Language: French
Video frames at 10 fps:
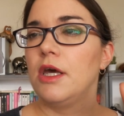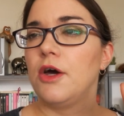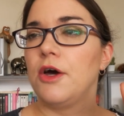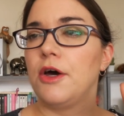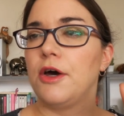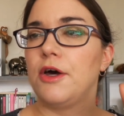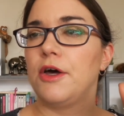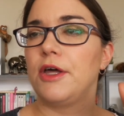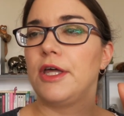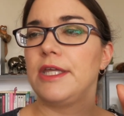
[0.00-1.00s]

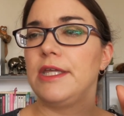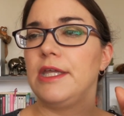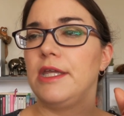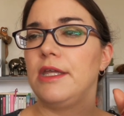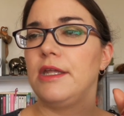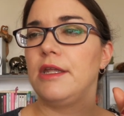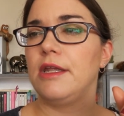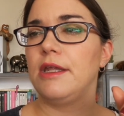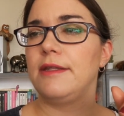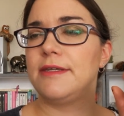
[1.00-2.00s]
Euh,
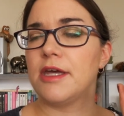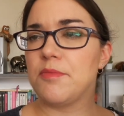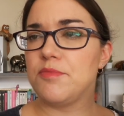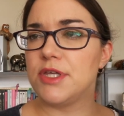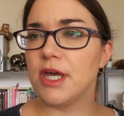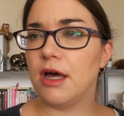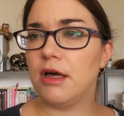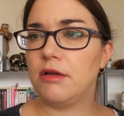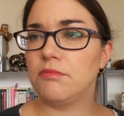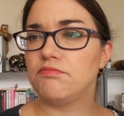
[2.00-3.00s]
il tient
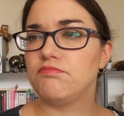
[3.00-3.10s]
bien,